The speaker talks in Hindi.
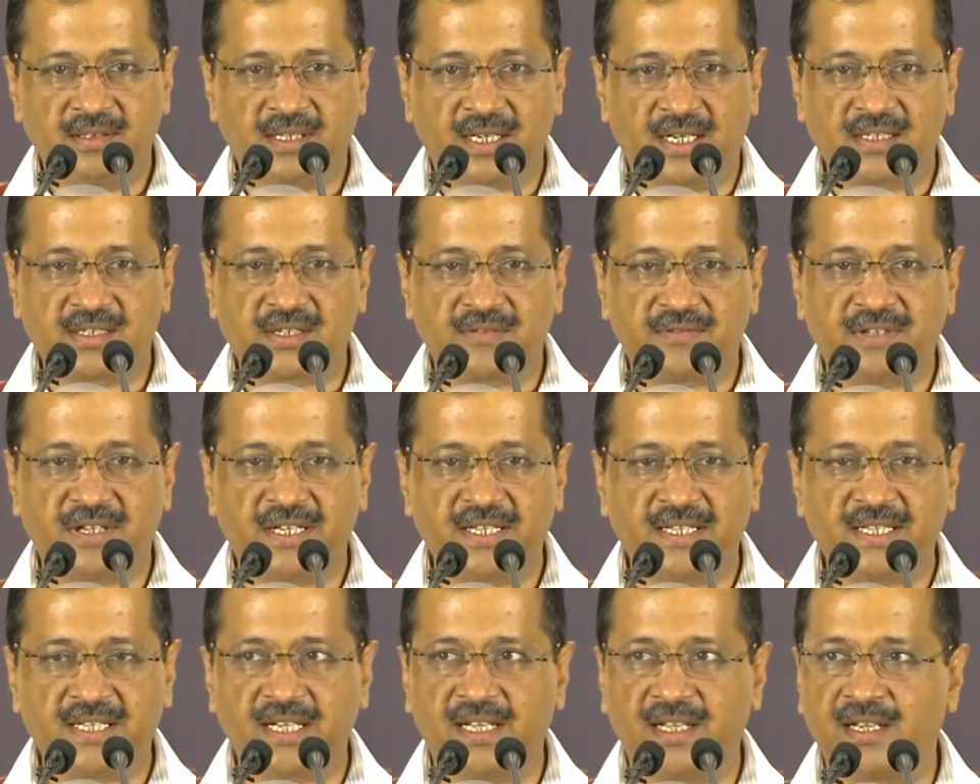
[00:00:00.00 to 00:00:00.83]
राजा
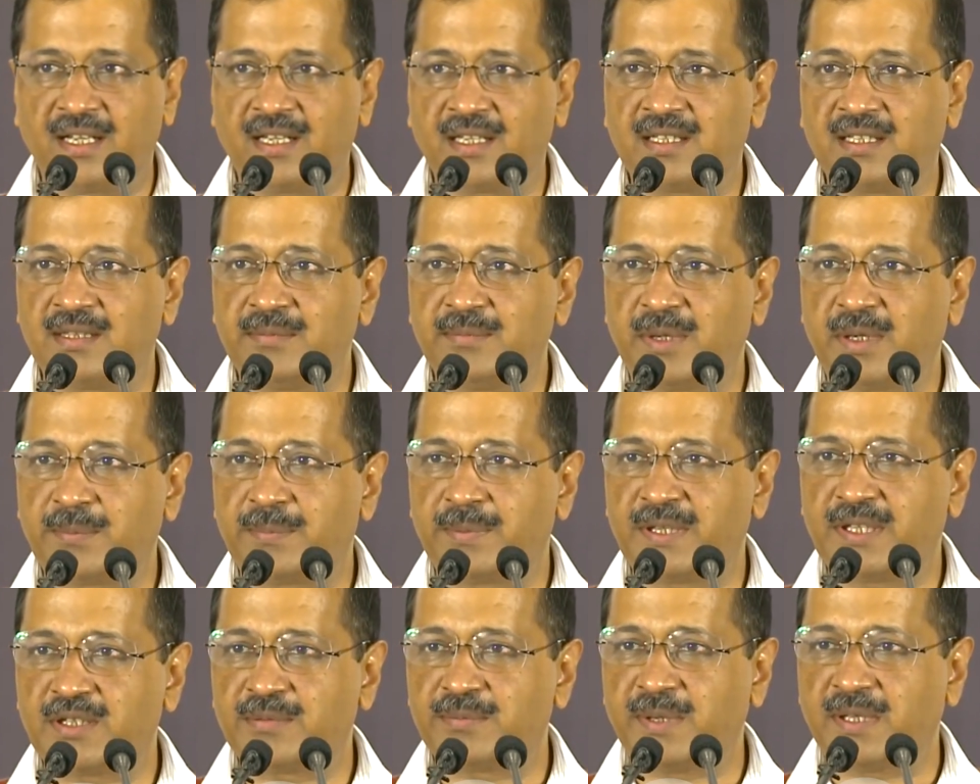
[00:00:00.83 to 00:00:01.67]
वडिंग कह रहे हैं कि
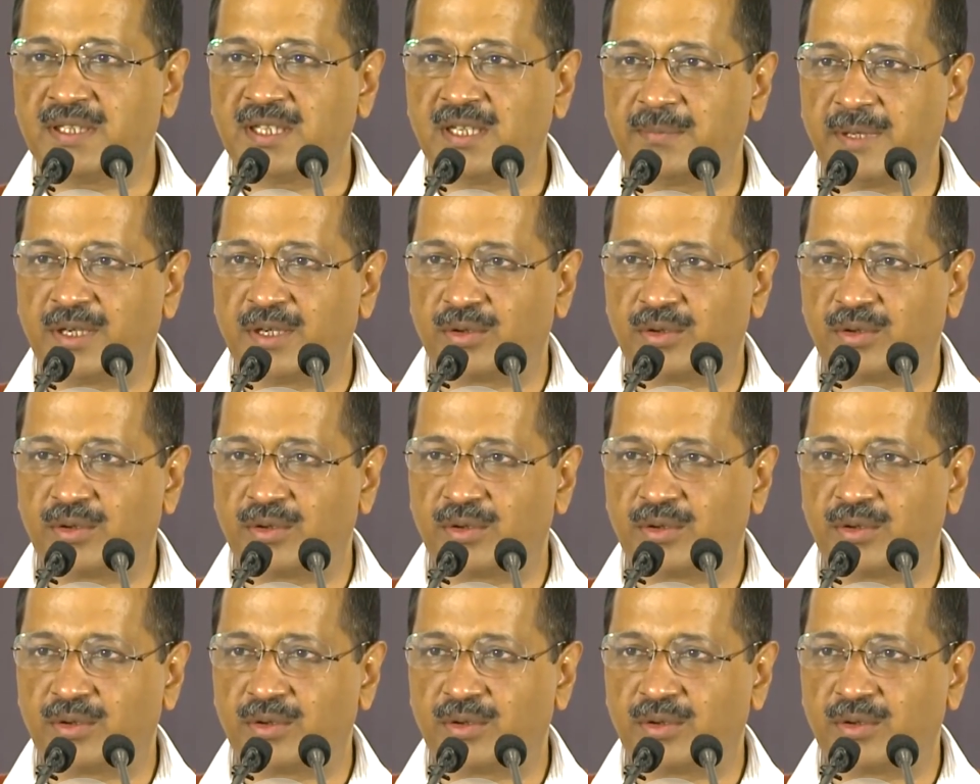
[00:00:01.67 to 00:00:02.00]
मनप्रीत बादल